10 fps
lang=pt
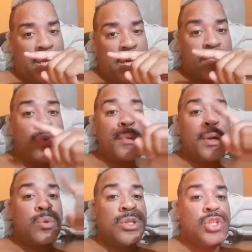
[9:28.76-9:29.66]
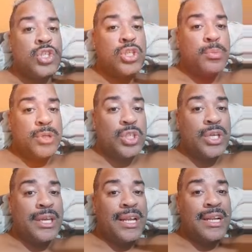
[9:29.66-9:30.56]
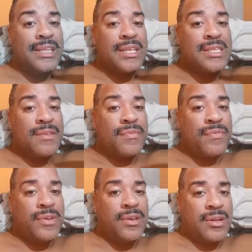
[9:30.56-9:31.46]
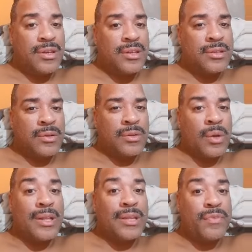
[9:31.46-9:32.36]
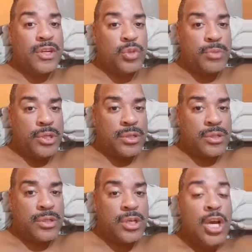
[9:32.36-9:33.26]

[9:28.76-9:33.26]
fui para Curitiba, cheguei lá na terça-feira, não, na quarta-feira de manhã,